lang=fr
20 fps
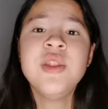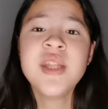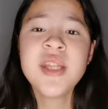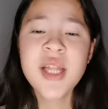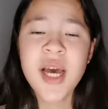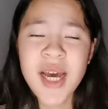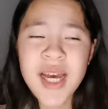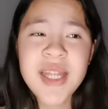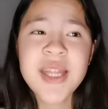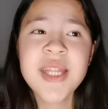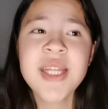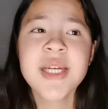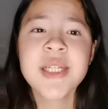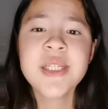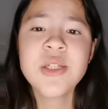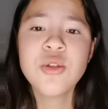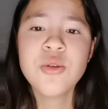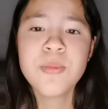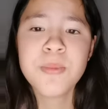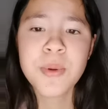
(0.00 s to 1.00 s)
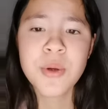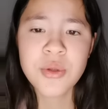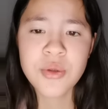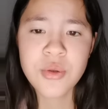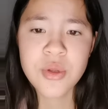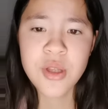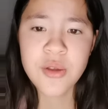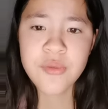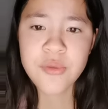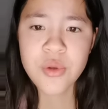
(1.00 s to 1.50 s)
interdisent de prendre
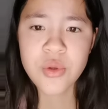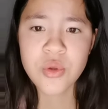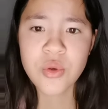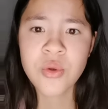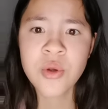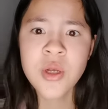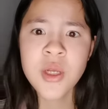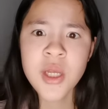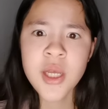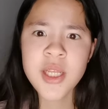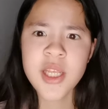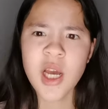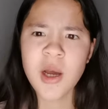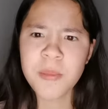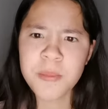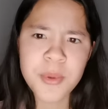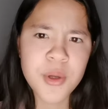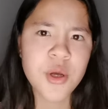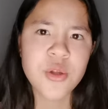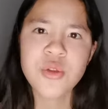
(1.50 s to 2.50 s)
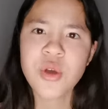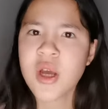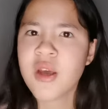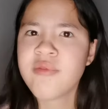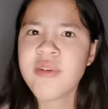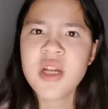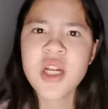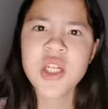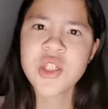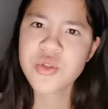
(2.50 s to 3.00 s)
des photos, car peur de
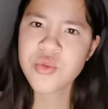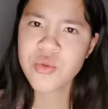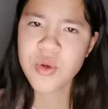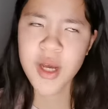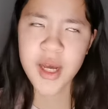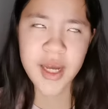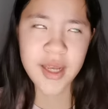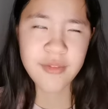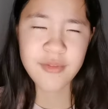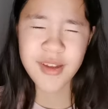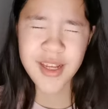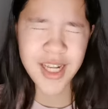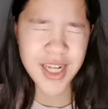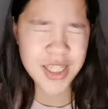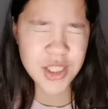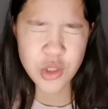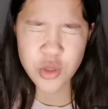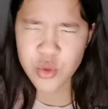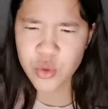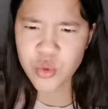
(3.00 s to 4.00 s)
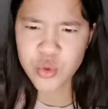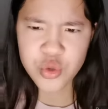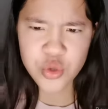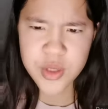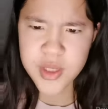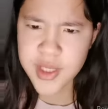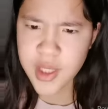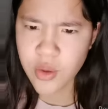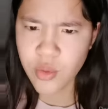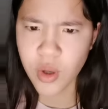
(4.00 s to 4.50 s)
révélation, révélation ou je ne
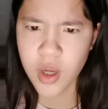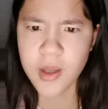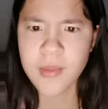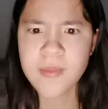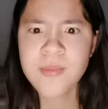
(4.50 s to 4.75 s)
sais quoi.